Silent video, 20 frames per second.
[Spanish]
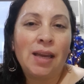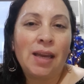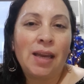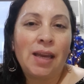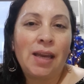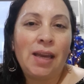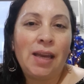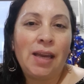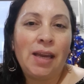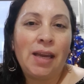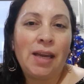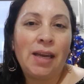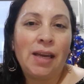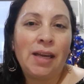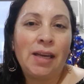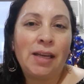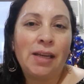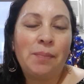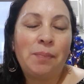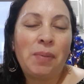
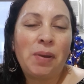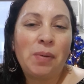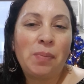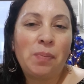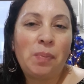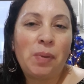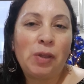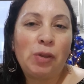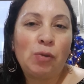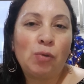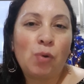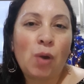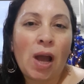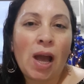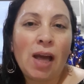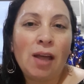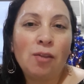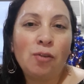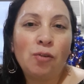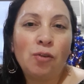eh,
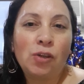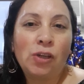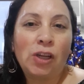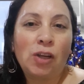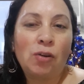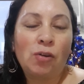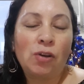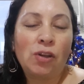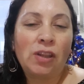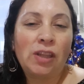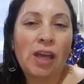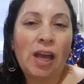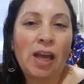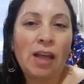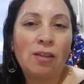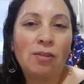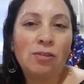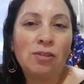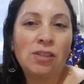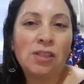perpetuado,
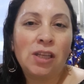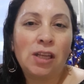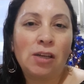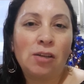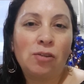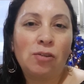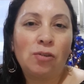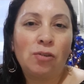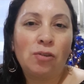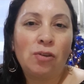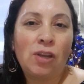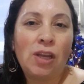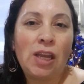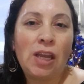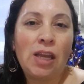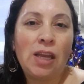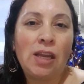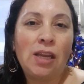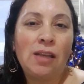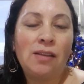recordado, ¿cierto?
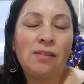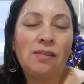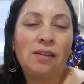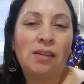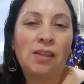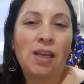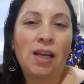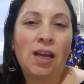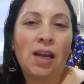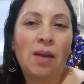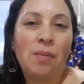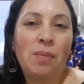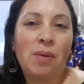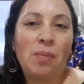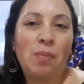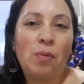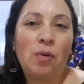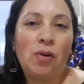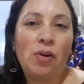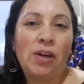Y se tenga
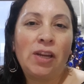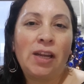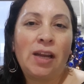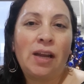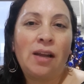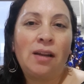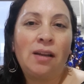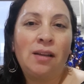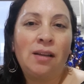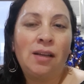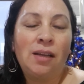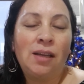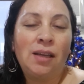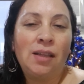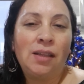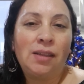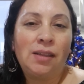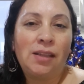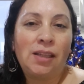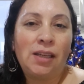memoria
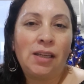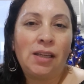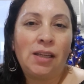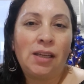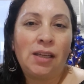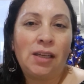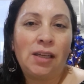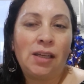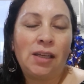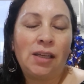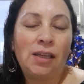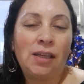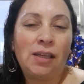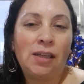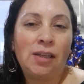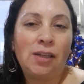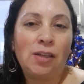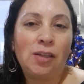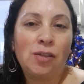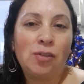
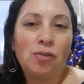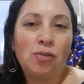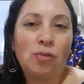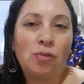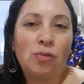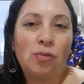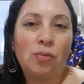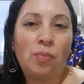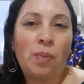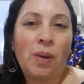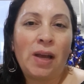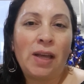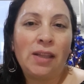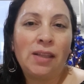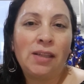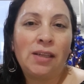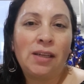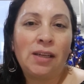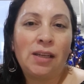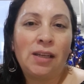de su
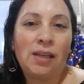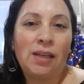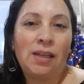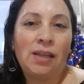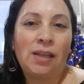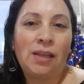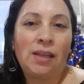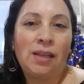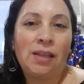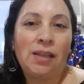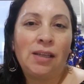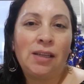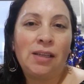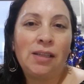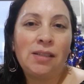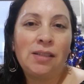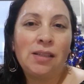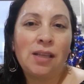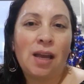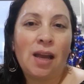padre
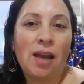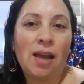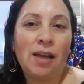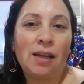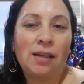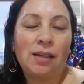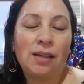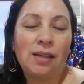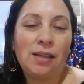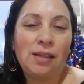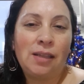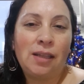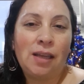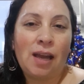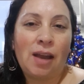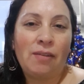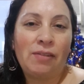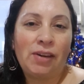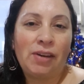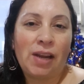Isaac y
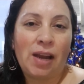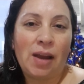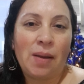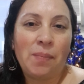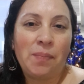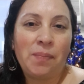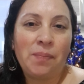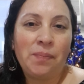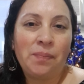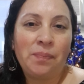de Abraham.